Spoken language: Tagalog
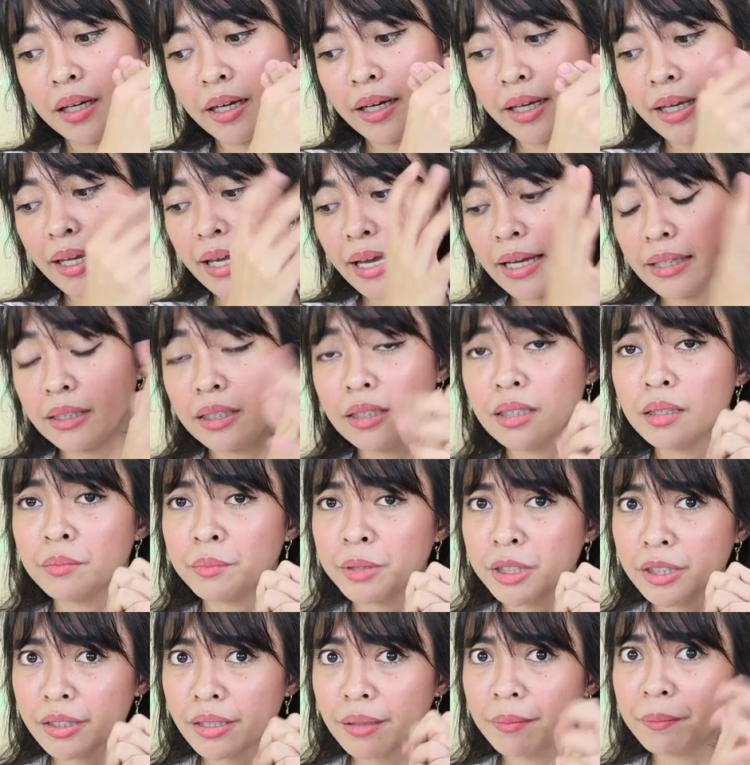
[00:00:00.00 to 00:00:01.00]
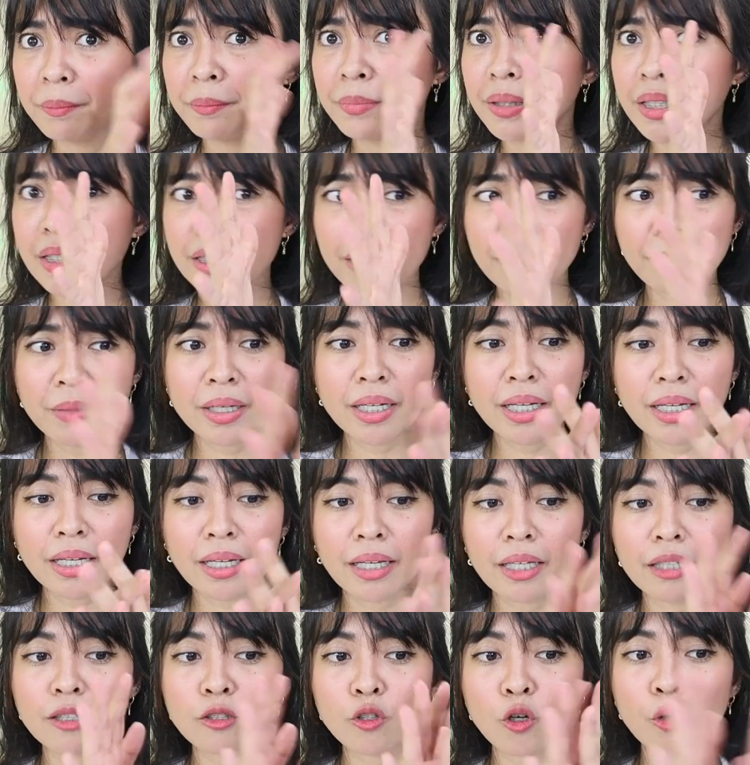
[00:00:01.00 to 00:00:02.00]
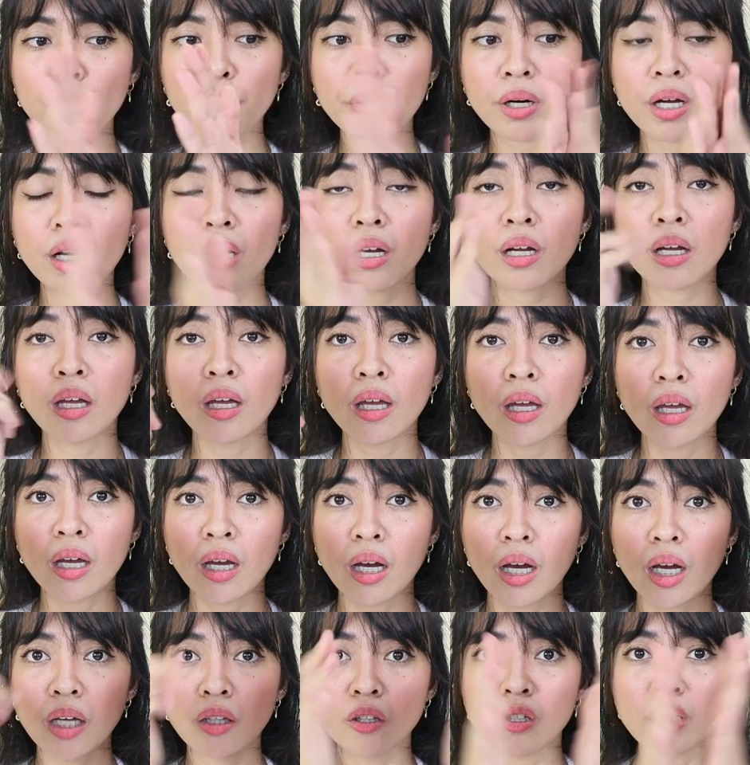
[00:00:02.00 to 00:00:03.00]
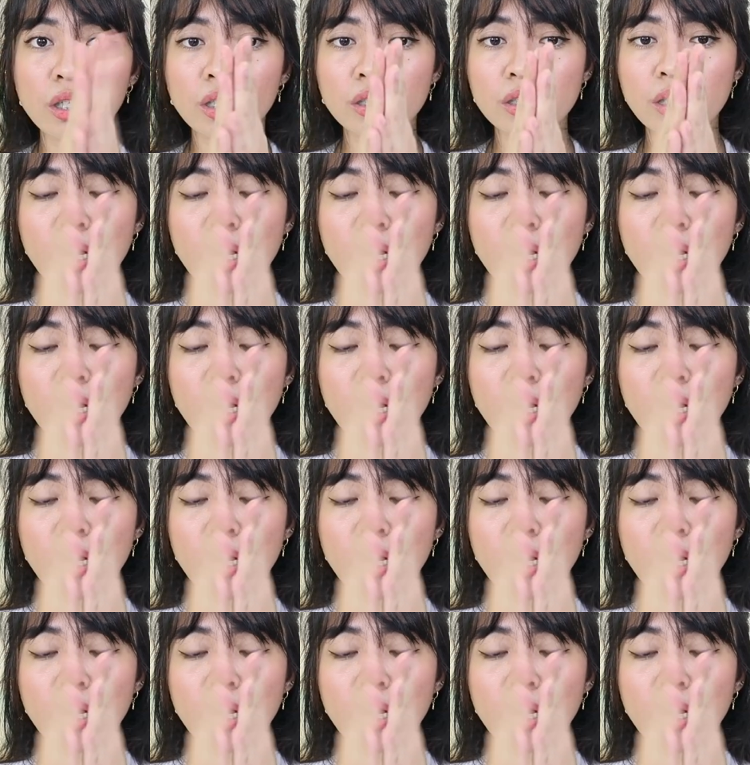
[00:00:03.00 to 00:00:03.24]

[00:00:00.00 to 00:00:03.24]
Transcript: Ayan. Hindi naman siya, hindi siya malagkit. Sobrang, ano lang